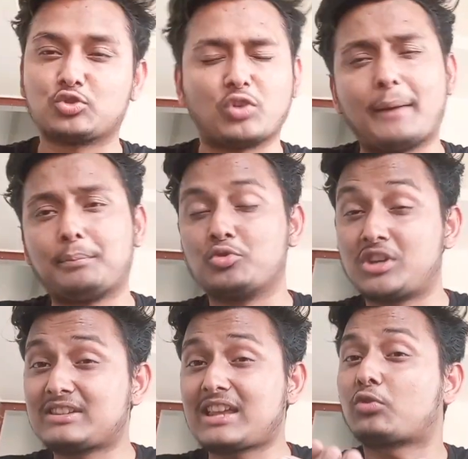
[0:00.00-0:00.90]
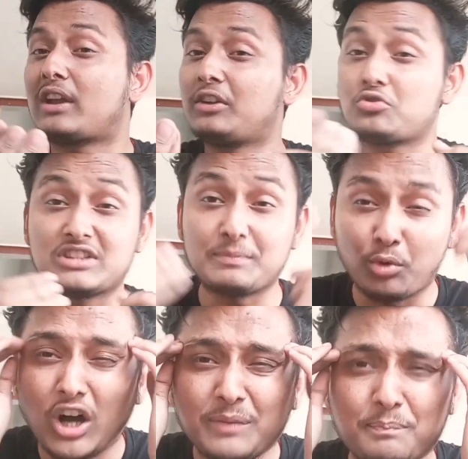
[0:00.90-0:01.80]
तो आप मुझे भी शाहरुख खान की कुछ चीज़ें
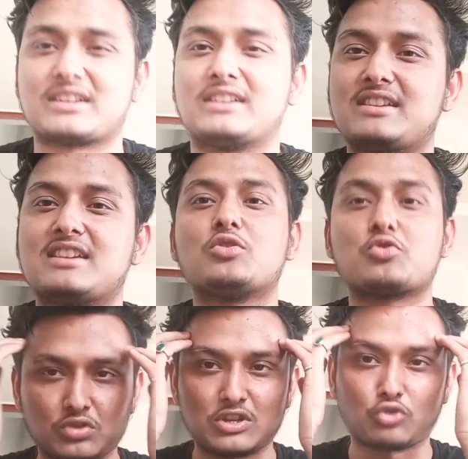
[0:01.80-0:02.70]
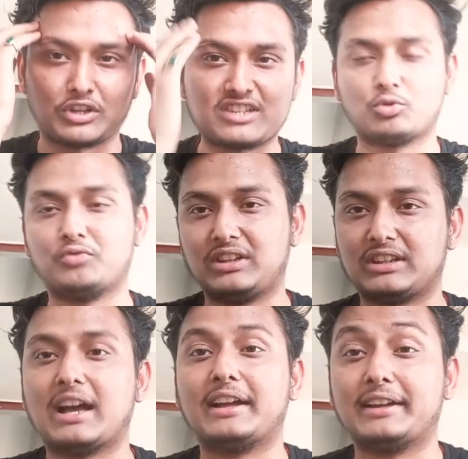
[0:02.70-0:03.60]
बहुत पसंद है जैसे उसने स्वदेश मूवी
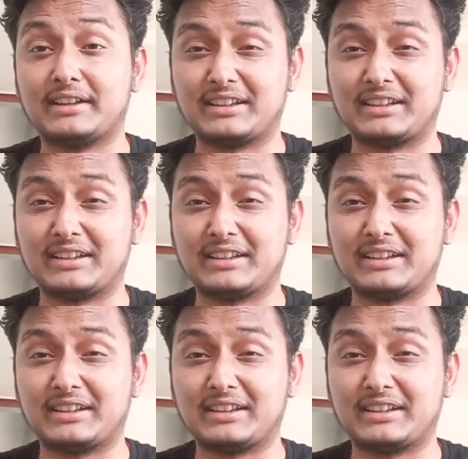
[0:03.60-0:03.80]
किया है